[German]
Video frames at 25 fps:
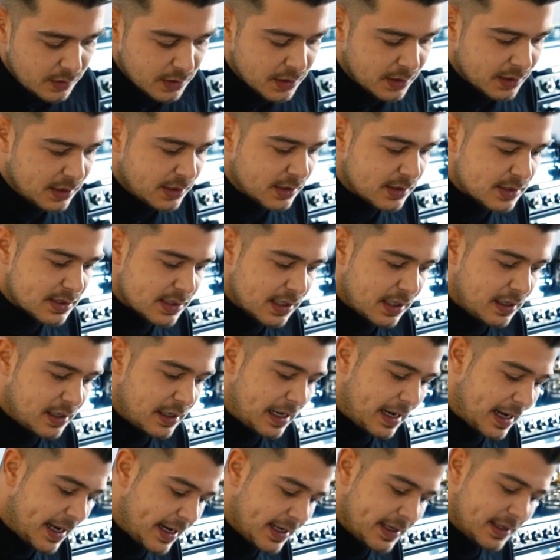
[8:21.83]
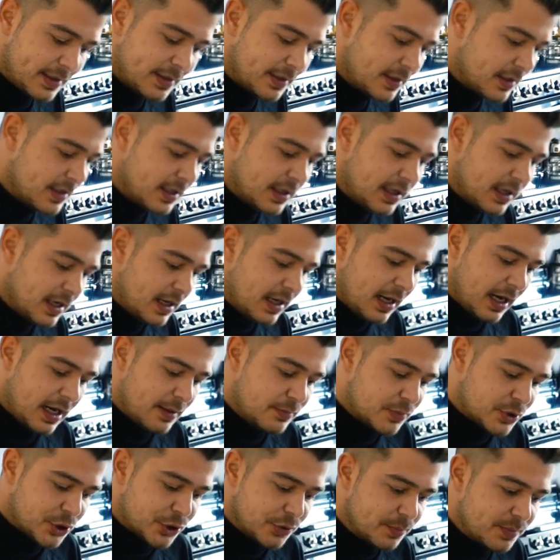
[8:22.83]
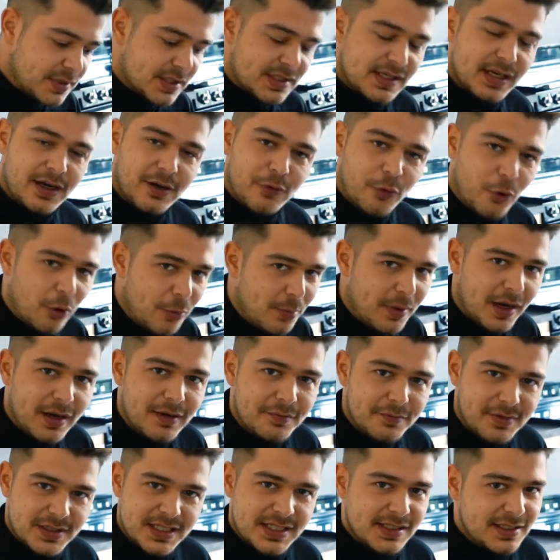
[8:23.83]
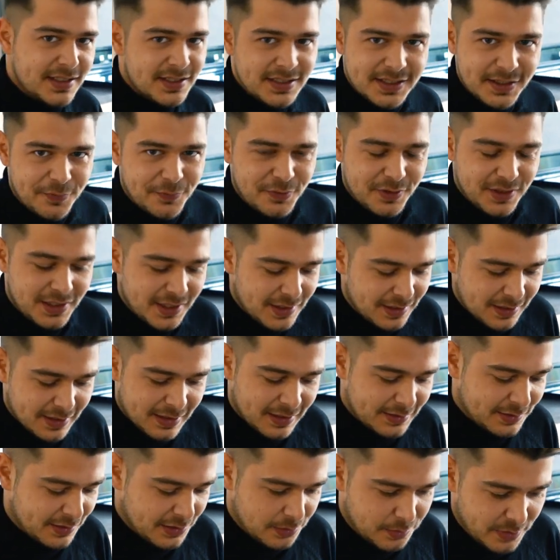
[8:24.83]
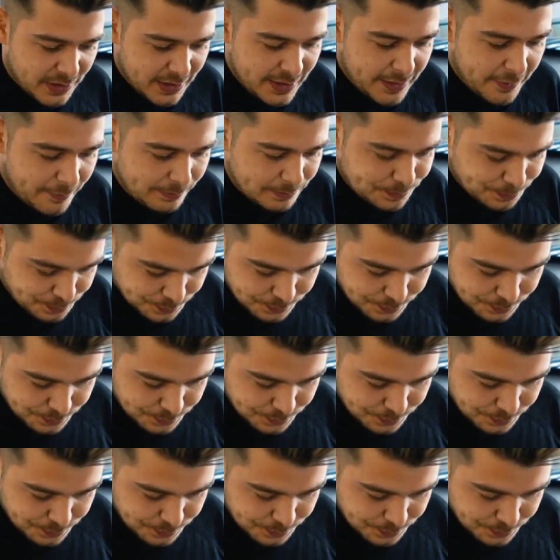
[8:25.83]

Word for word: hier ist ein ein bestimmtes Aroma, was ich nicht definieren kann dabei,